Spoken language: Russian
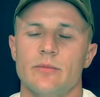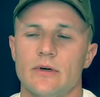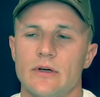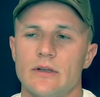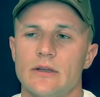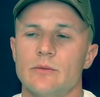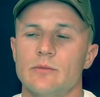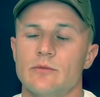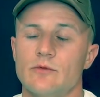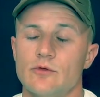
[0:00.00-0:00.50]

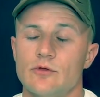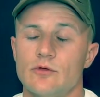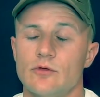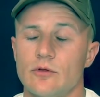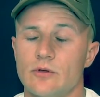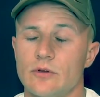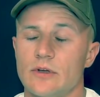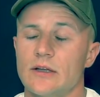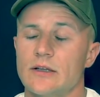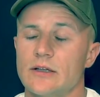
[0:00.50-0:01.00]
поэтому
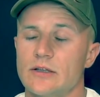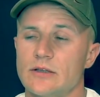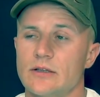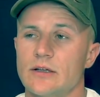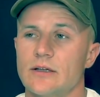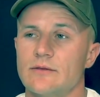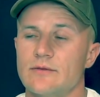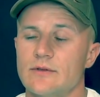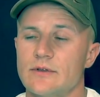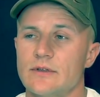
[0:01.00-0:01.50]
все, надо
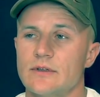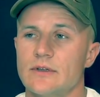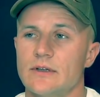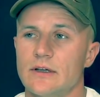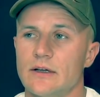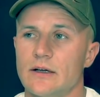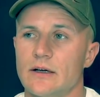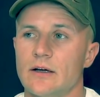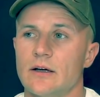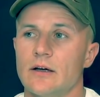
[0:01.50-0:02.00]
ждать
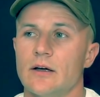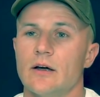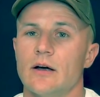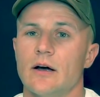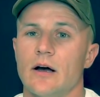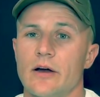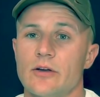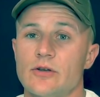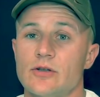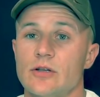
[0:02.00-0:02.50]
весны,
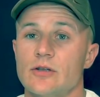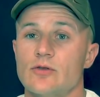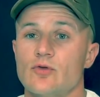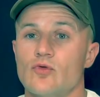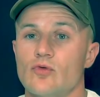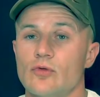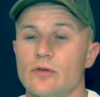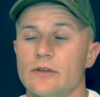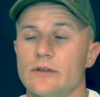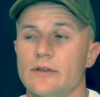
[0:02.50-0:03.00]
а сейчас
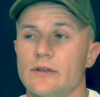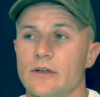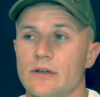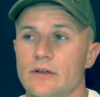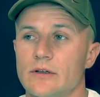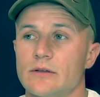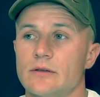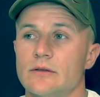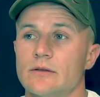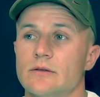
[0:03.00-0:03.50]

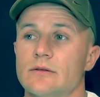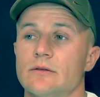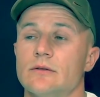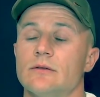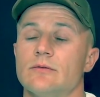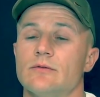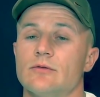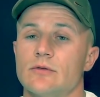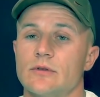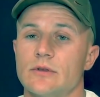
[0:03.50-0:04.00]
холодно
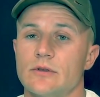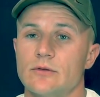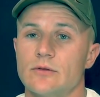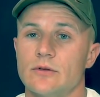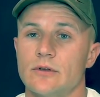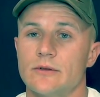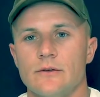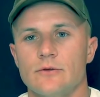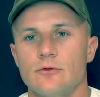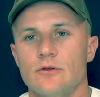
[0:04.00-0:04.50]
и все такое.